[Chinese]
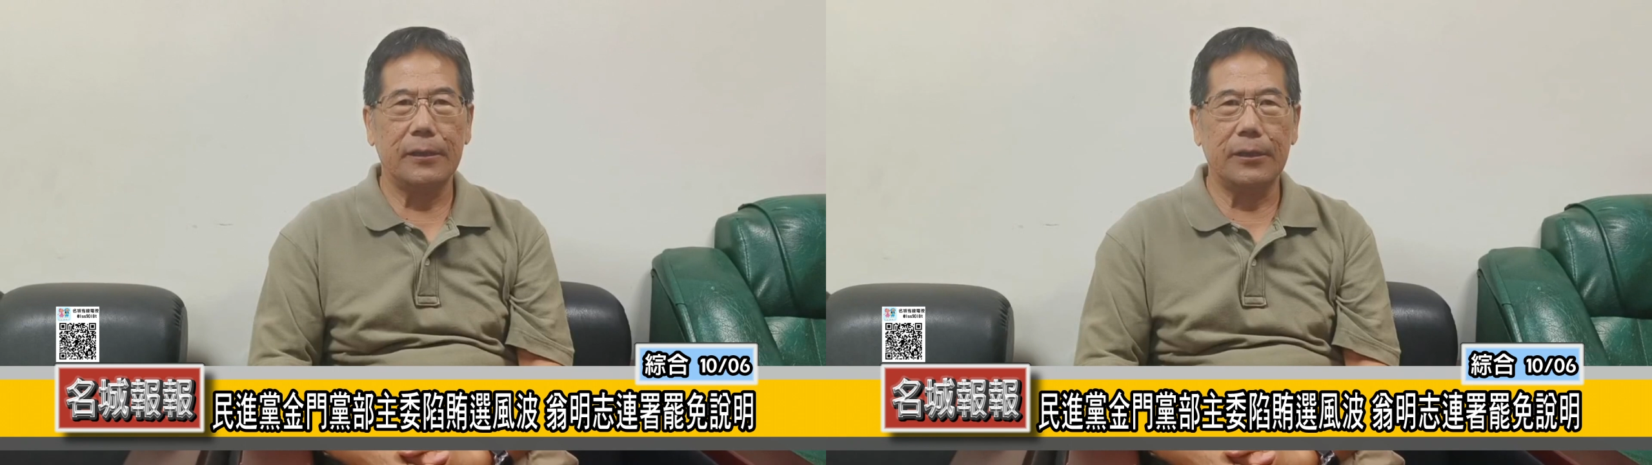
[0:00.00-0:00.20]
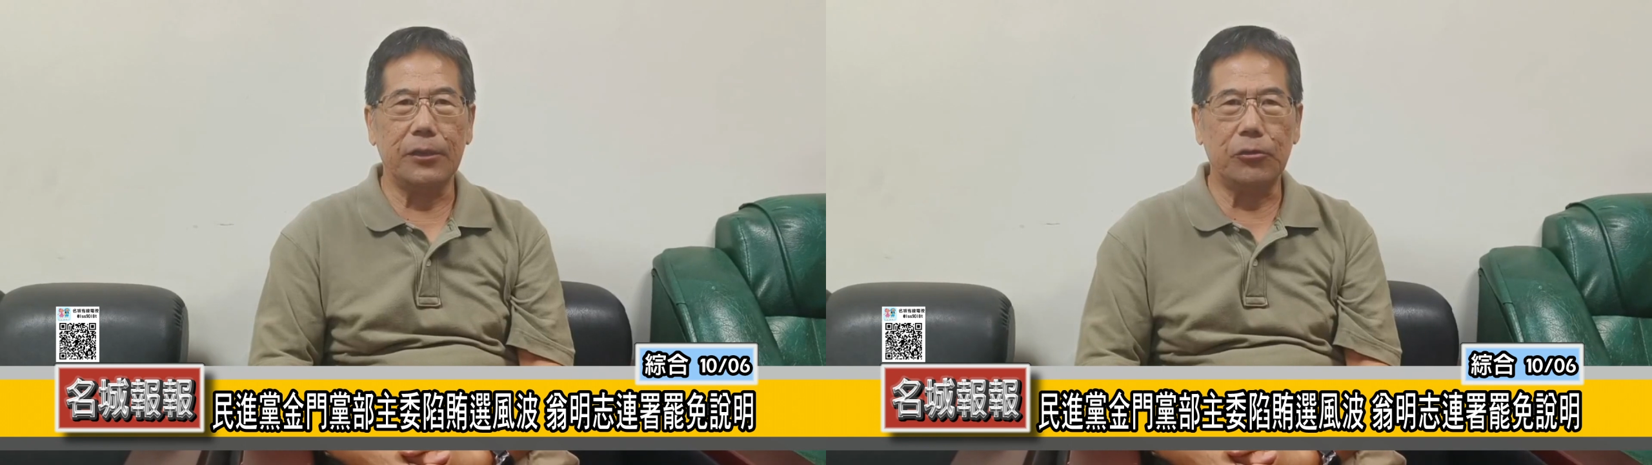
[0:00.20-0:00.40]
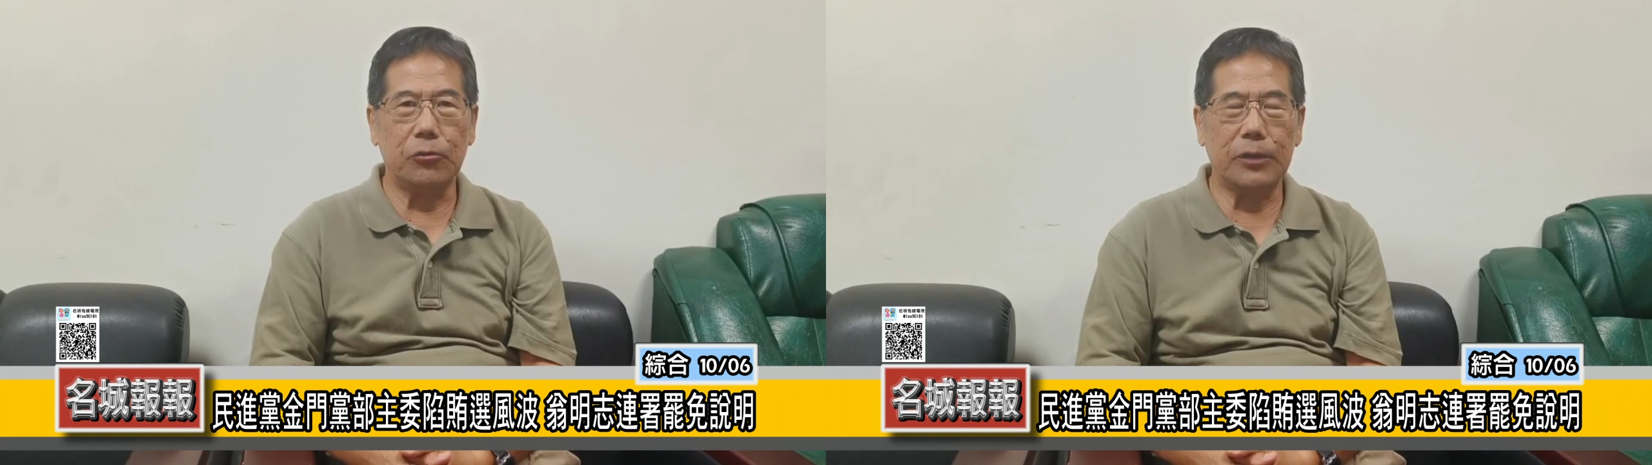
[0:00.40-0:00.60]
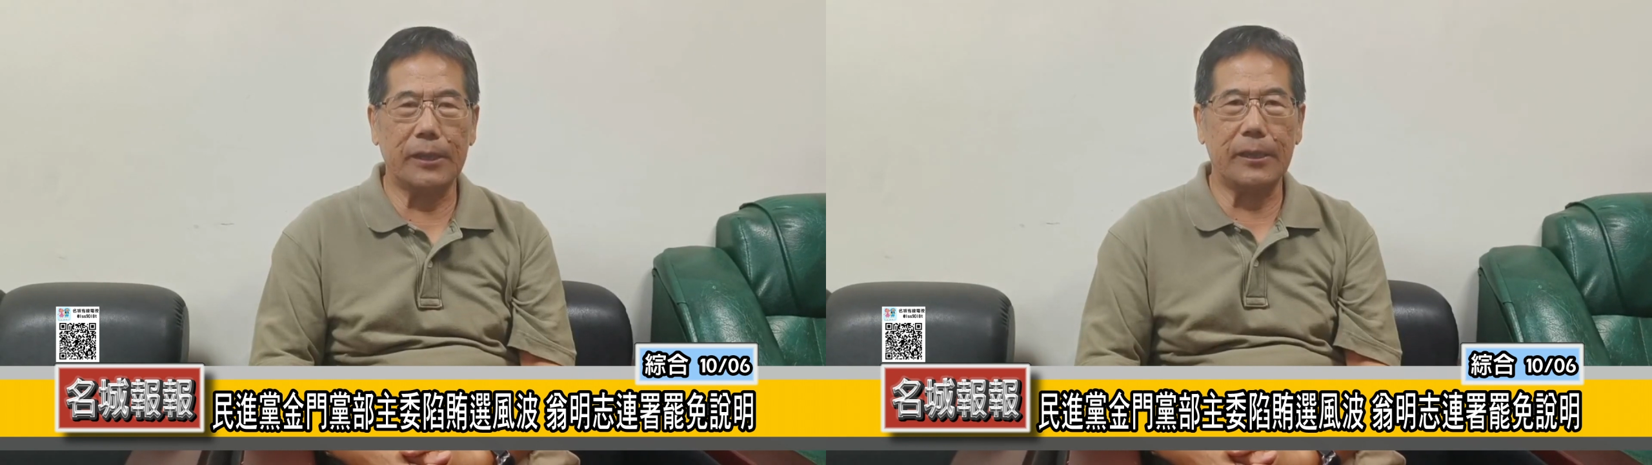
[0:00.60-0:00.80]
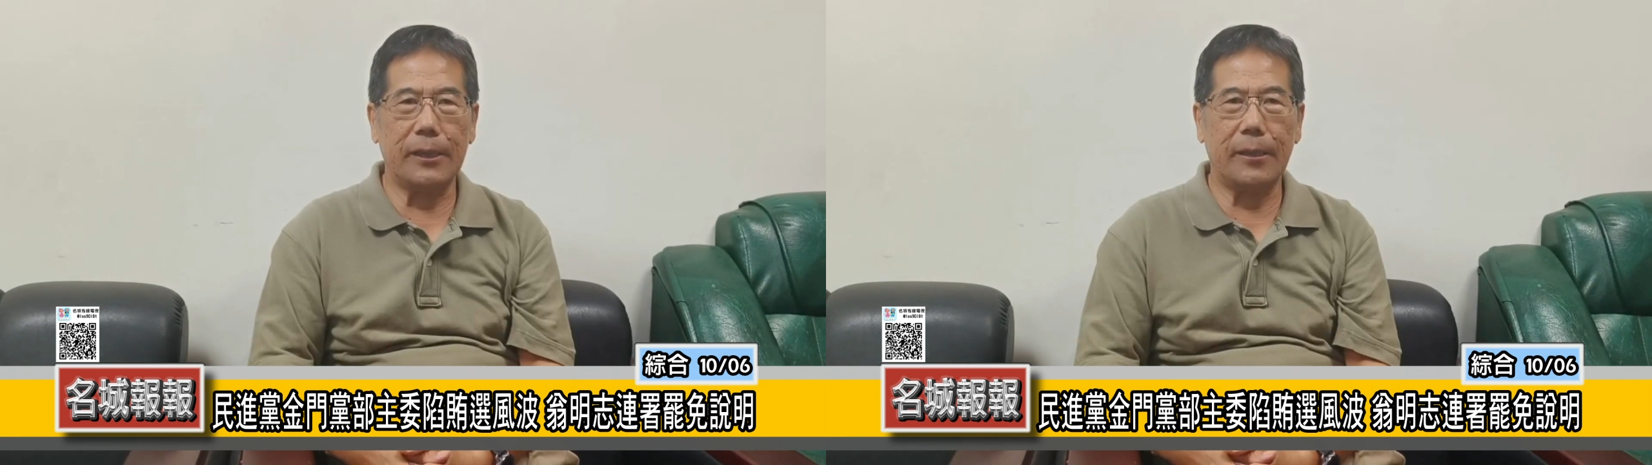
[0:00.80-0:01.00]
提出这
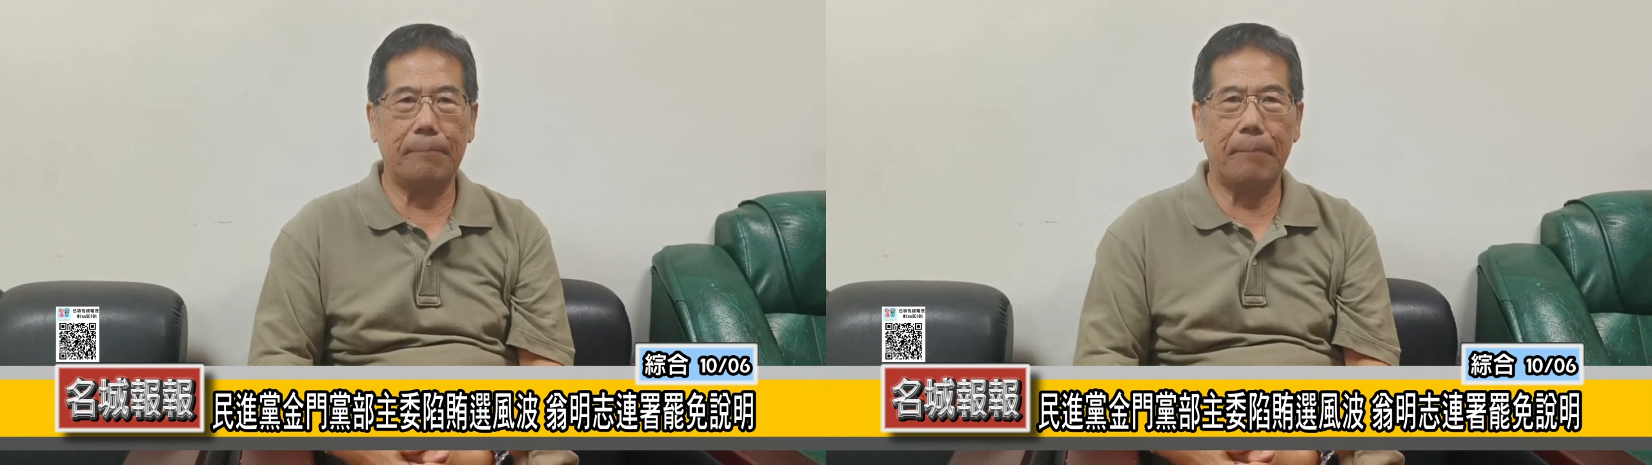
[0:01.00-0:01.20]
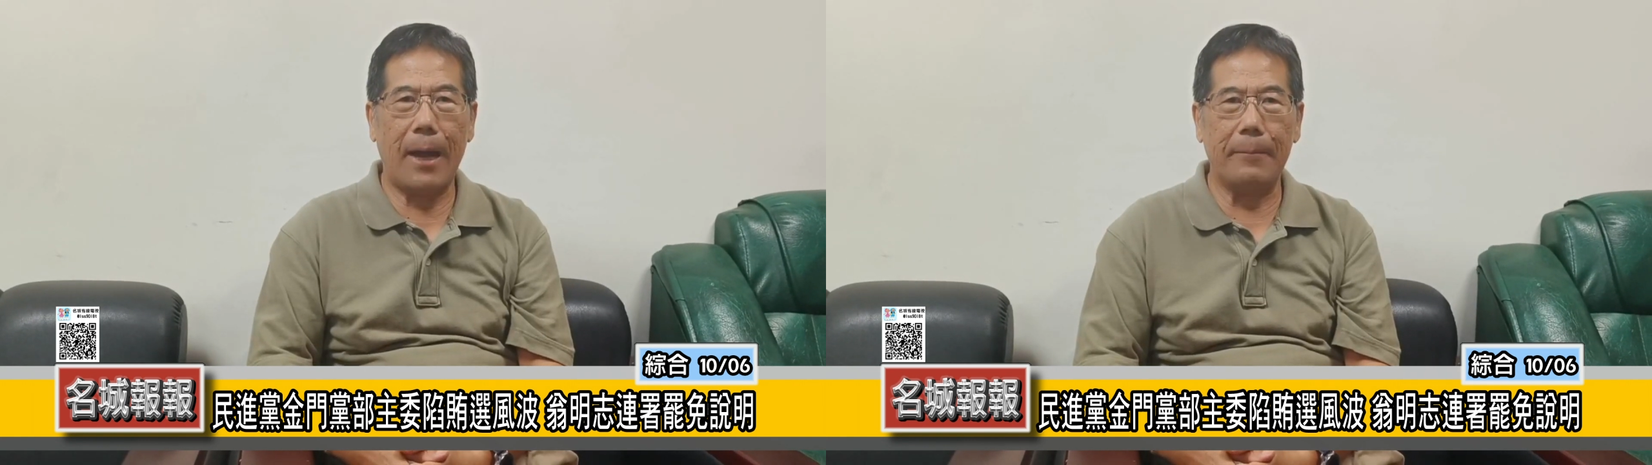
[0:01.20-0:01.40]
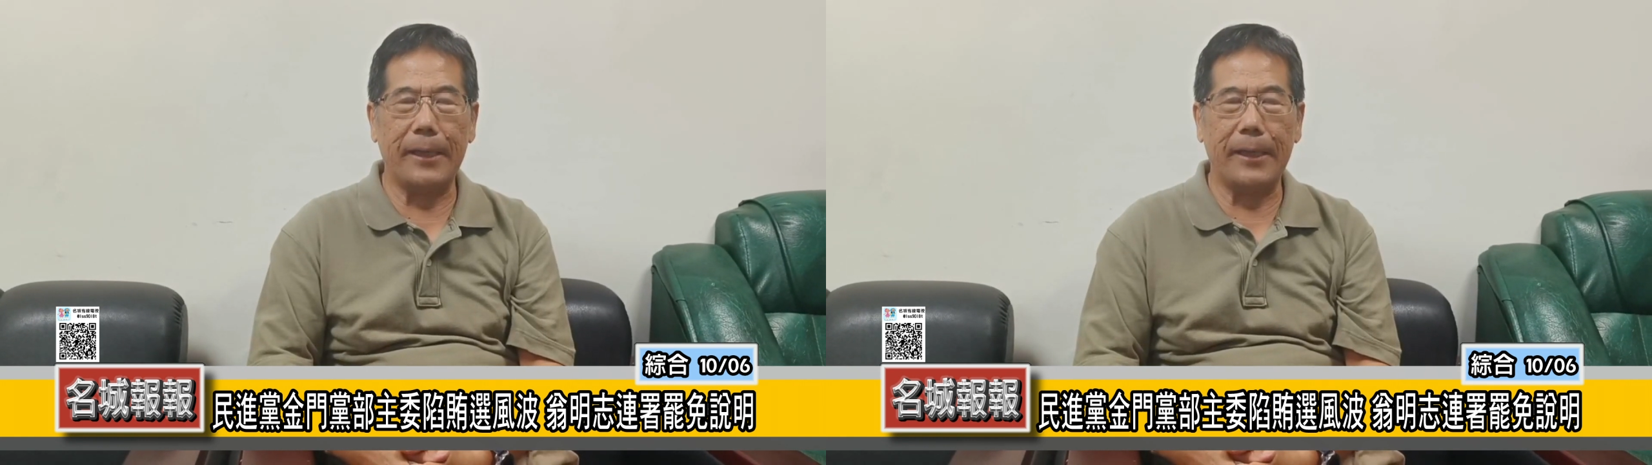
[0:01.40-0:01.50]
个罢